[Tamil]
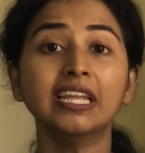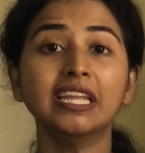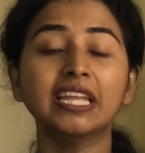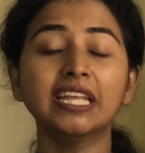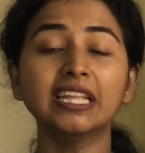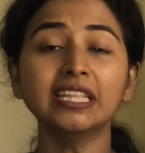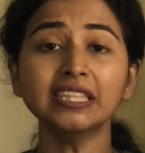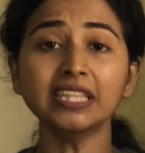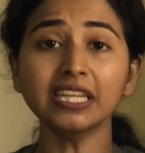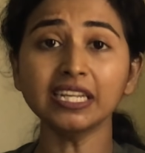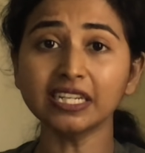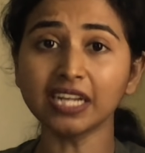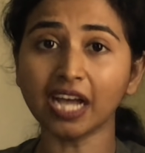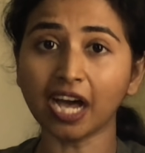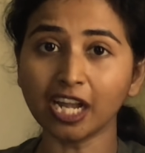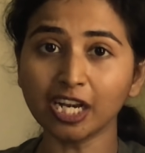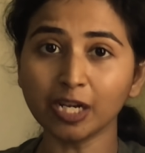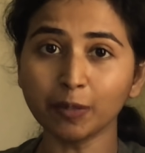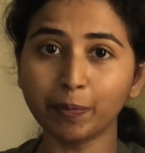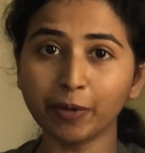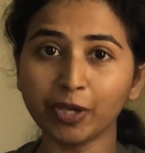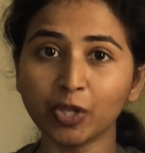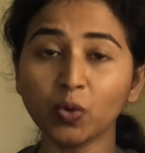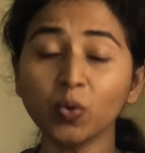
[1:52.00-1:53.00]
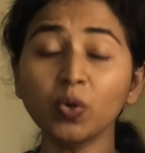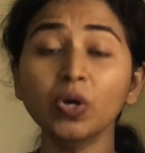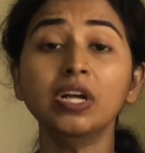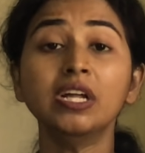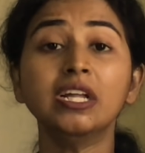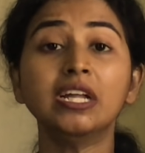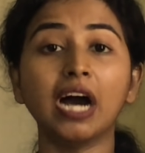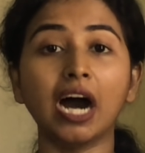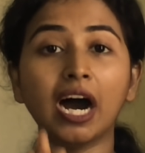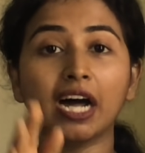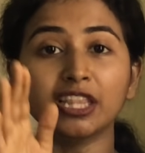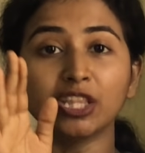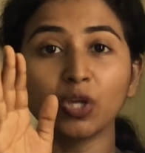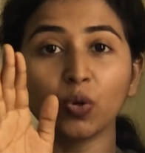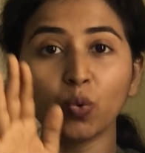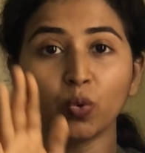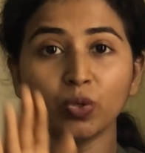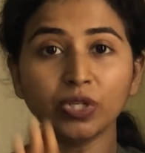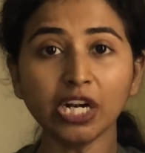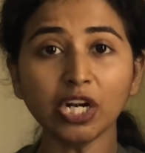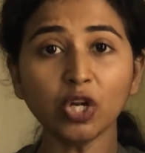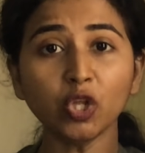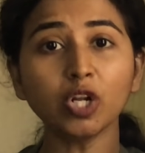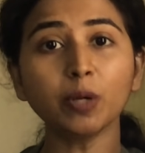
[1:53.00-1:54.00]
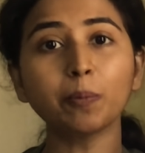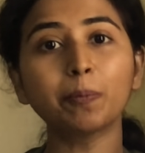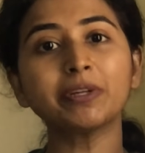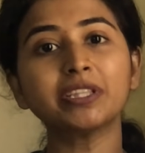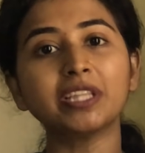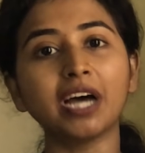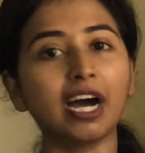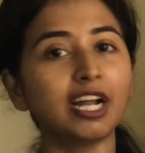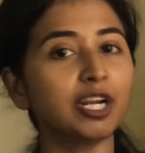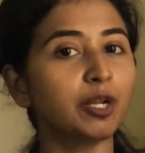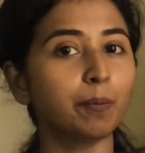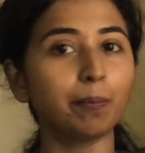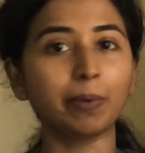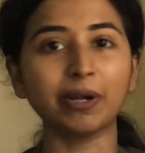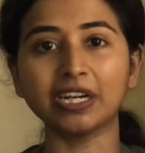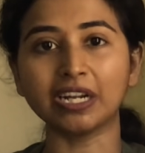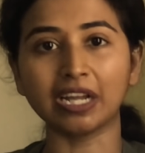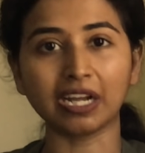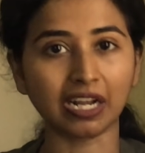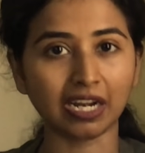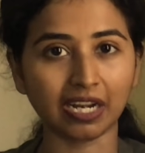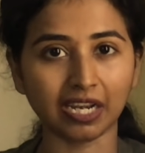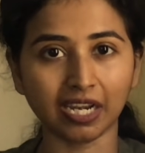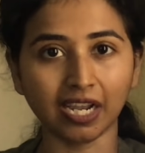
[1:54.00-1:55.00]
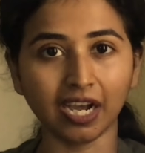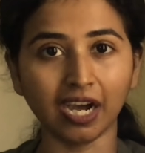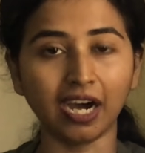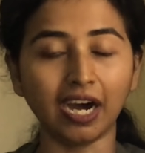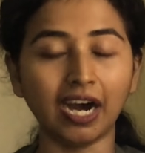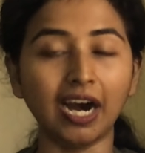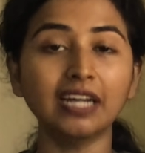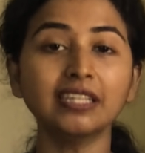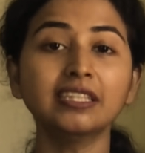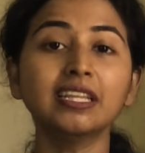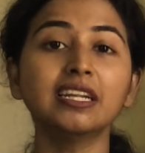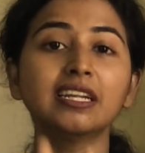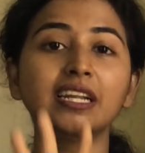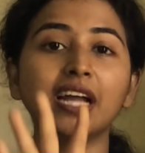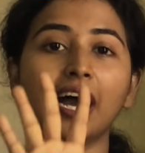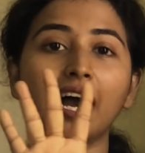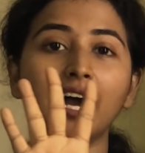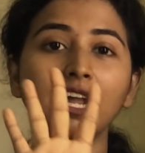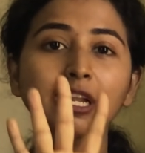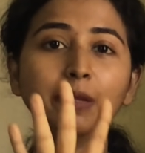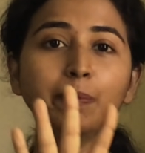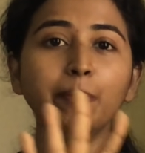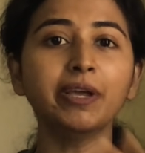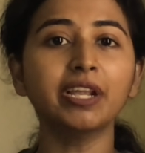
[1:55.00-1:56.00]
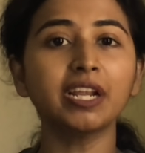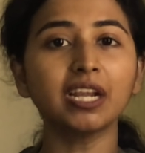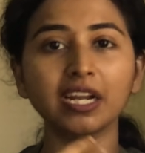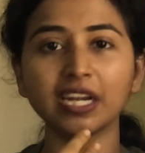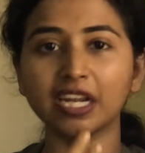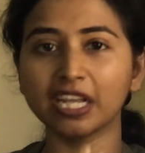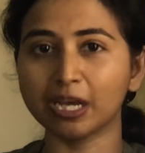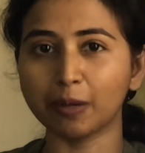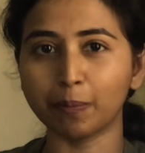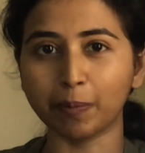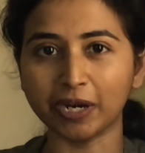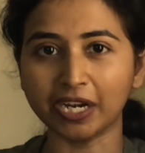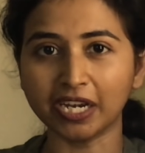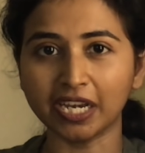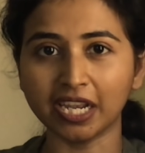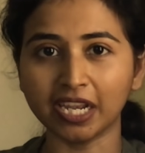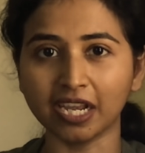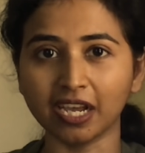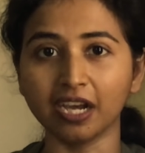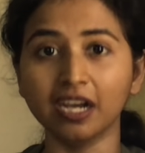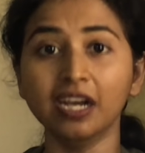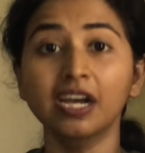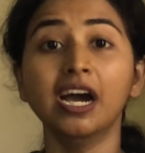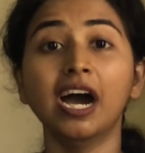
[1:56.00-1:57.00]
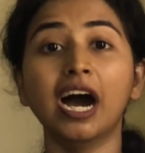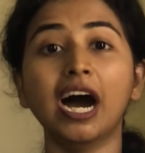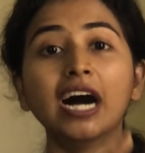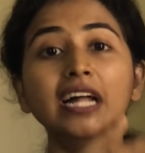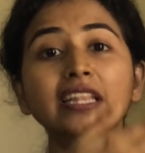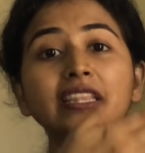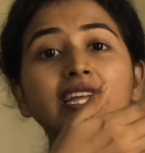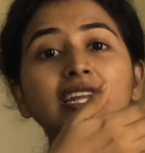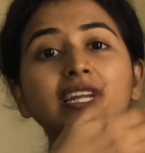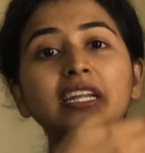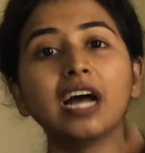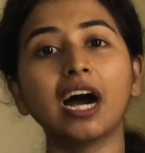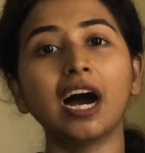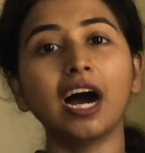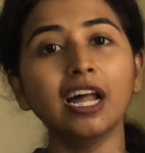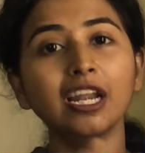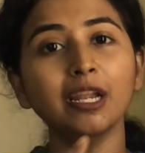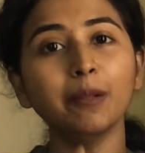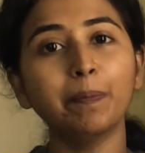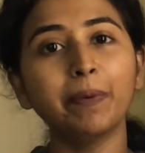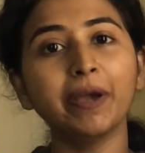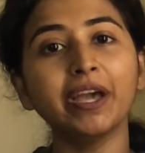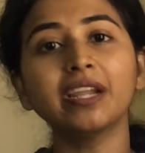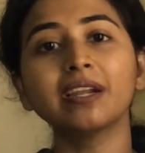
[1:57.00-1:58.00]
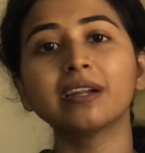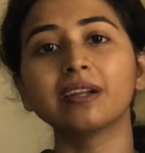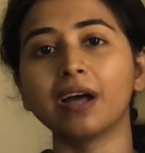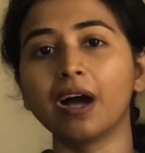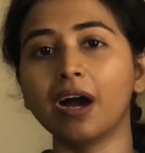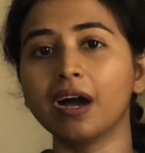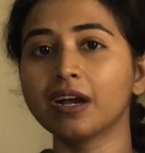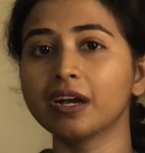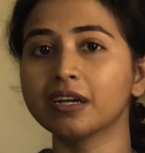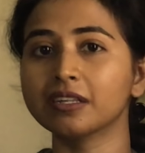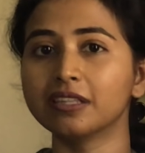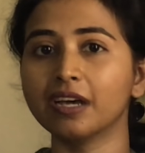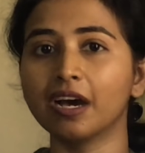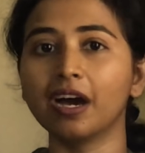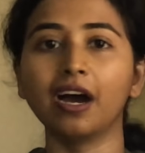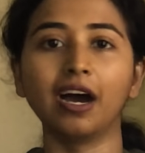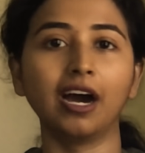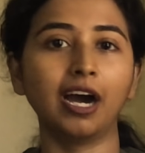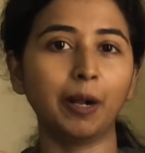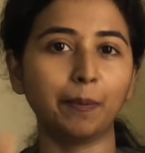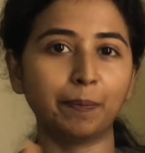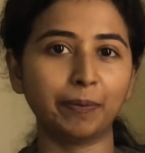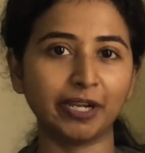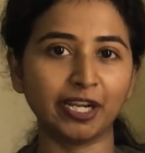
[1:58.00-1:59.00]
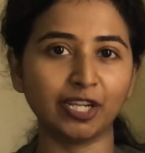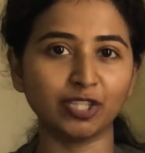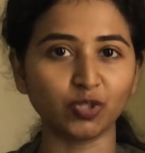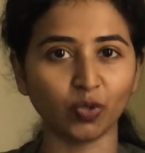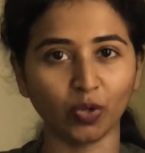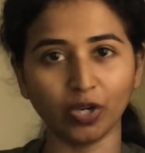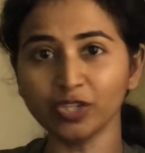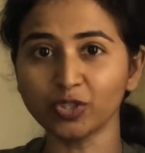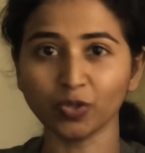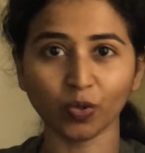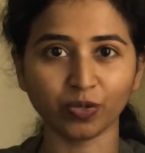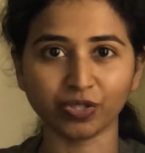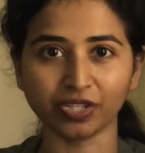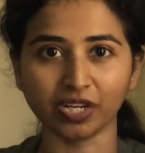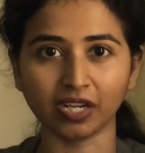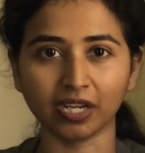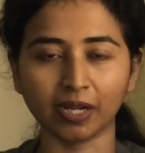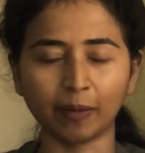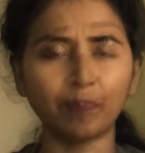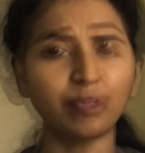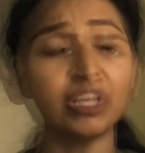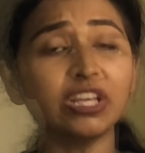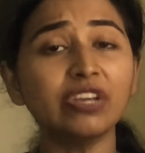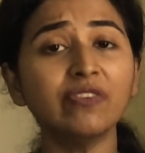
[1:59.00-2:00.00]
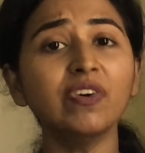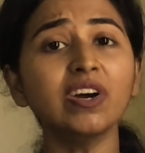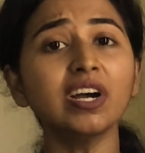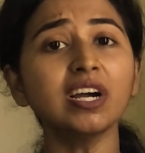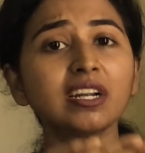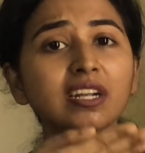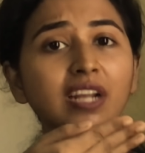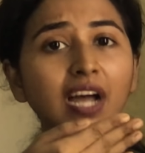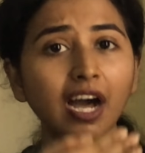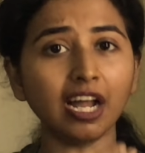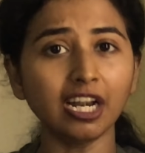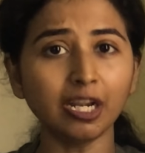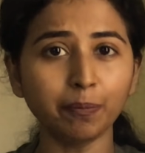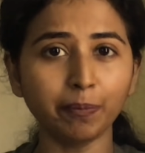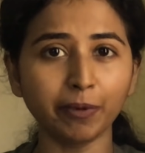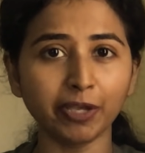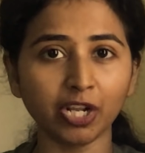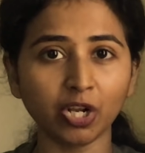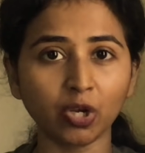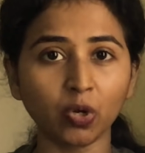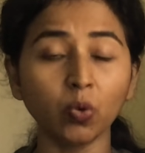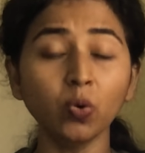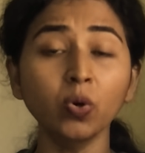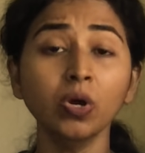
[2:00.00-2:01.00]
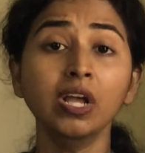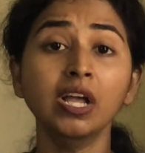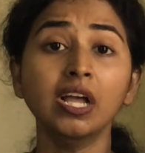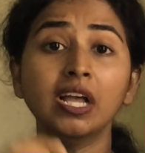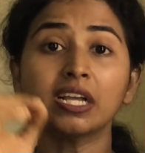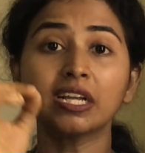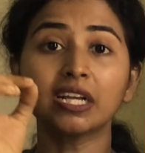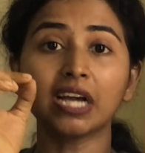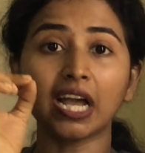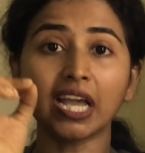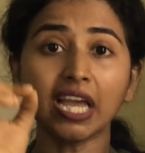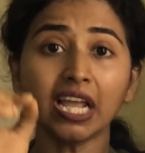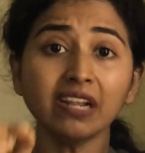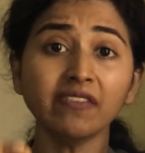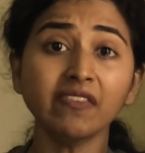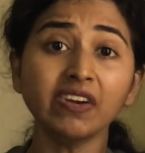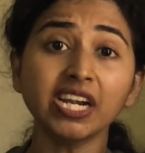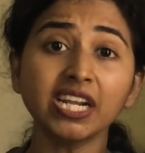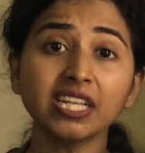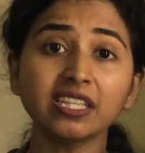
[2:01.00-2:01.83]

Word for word: இந்த நாலு பேரும் அந்த உடல் உறுப்பு தானம் பண்ணாங்க இல்லையா அது நாலு பேருக்கு நீங்கள் பண்ணீங்க அந்த நாலு பேர் நாங்கள் தான் அப்படின்னு சொல்லி சொல்கிறாங்க இவங்க நாலு பேருக்கும் கயல்விழி